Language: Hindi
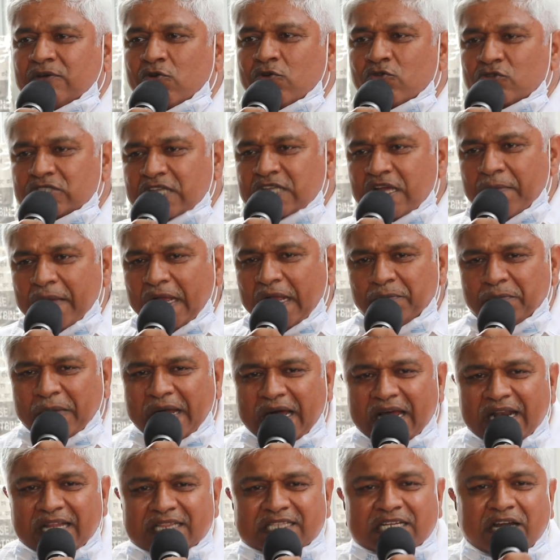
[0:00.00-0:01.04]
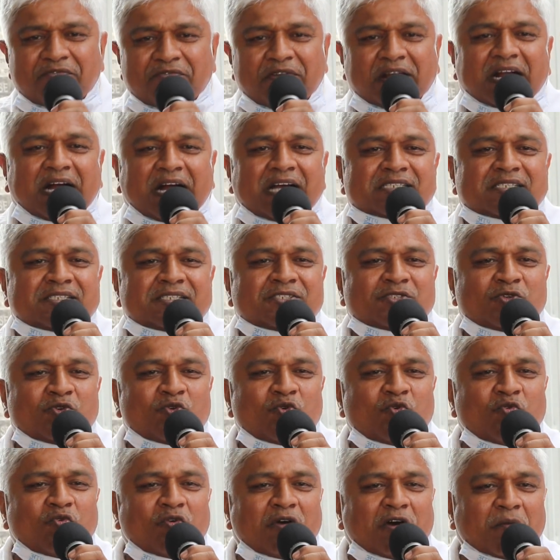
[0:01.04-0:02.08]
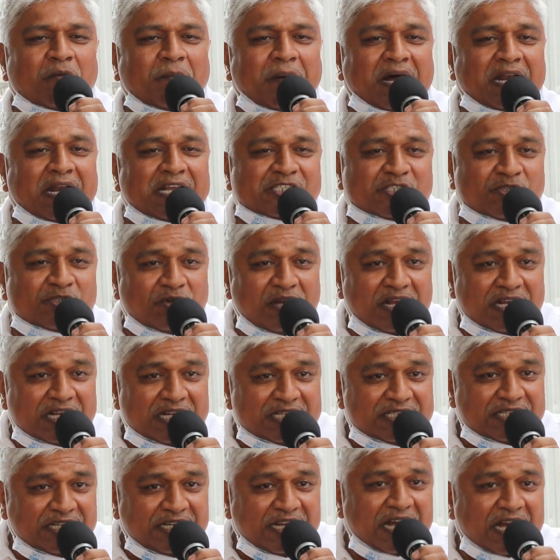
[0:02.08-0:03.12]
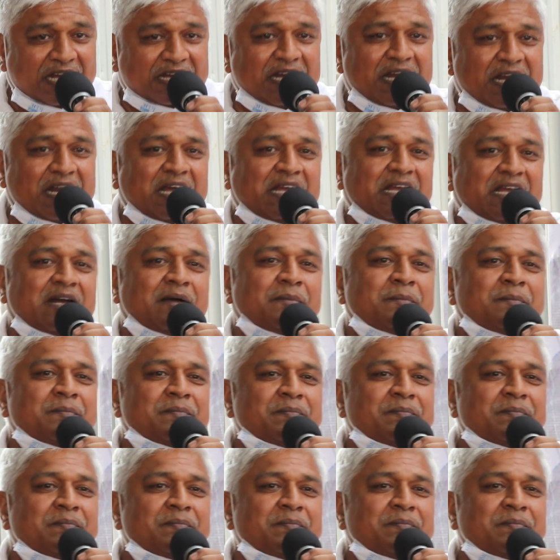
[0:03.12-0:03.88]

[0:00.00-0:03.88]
और उसके बाद भारत का विकास शुरू हुआ और भारत सोने की चिड़िया कहलाया